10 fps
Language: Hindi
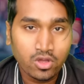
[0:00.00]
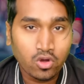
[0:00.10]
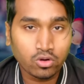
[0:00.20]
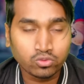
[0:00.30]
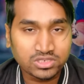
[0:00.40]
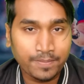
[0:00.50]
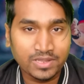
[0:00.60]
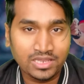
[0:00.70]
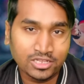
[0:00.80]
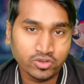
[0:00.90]
और उसका
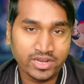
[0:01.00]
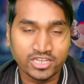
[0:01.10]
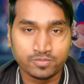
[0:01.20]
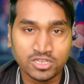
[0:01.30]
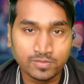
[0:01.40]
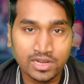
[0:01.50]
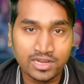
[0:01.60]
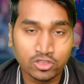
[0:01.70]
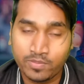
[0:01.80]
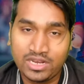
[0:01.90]
बदला जो है नेक्स्ट मैच में ले
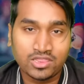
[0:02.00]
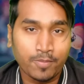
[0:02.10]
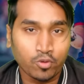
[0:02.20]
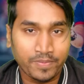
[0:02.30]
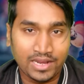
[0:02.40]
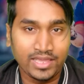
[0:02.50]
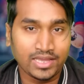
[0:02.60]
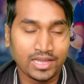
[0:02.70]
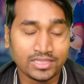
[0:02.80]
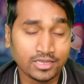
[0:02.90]
लिया तो मैंने तो आपको पहले ही
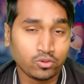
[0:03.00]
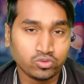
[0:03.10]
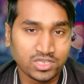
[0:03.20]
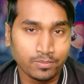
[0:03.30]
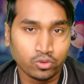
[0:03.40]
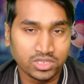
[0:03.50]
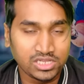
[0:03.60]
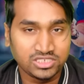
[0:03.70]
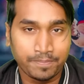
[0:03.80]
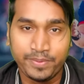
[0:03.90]
कहा था कि कुशल भुरतेल
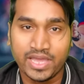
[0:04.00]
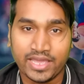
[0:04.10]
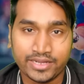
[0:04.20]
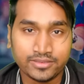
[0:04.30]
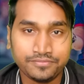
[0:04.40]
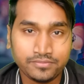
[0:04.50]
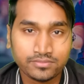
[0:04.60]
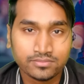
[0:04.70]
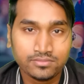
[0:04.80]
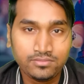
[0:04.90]
जब भी आएगा
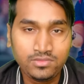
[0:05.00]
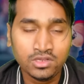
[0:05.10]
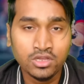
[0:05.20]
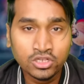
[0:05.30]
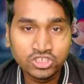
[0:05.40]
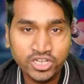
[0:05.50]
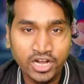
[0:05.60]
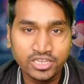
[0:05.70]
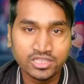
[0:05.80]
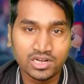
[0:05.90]
शेर
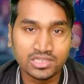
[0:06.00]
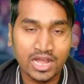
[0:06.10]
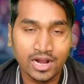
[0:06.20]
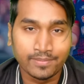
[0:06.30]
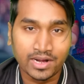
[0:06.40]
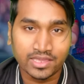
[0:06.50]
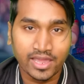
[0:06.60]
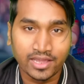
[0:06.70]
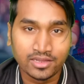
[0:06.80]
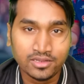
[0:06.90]
की तरह दहाड़ मार के
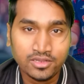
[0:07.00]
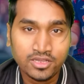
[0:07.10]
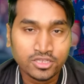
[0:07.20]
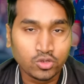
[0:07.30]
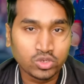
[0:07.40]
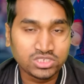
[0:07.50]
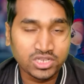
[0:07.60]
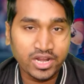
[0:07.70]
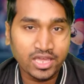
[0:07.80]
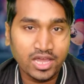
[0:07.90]
आएगा क्योंकि
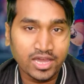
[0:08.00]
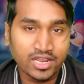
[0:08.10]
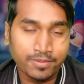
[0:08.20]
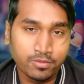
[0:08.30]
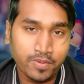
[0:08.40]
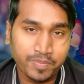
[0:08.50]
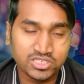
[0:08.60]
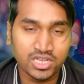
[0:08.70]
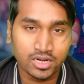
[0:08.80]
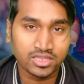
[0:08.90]
शेर अगर कभी भी
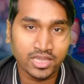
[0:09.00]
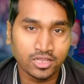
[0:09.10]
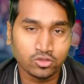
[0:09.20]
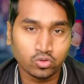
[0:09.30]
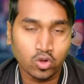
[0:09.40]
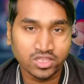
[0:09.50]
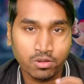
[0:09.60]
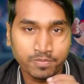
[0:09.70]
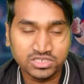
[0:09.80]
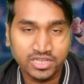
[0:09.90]
पीछे हटता है ना तो दो कदम
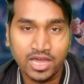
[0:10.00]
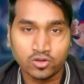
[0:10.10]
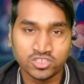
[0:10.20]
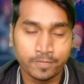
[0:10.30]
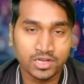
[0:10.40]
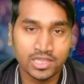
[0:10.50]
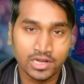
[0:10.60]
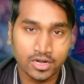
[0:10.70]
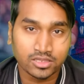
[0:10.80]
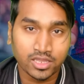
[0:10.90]
अपने शिकार को झपटने के
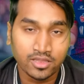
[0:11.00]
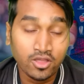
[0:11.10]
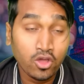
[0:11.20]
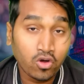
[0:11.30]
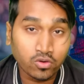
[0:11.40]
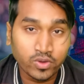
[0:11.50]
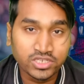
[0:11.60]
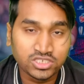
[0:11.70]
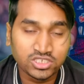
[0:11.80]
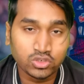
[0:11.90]
लिए हटता है और वही
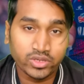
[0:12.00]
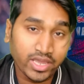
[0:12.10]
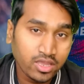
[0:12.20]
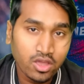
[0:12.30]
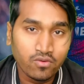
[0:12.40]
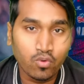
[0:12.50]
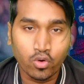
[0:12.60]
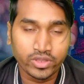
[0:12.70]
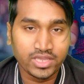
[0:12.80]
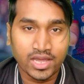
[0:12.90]
चीजें जो है वो हुई है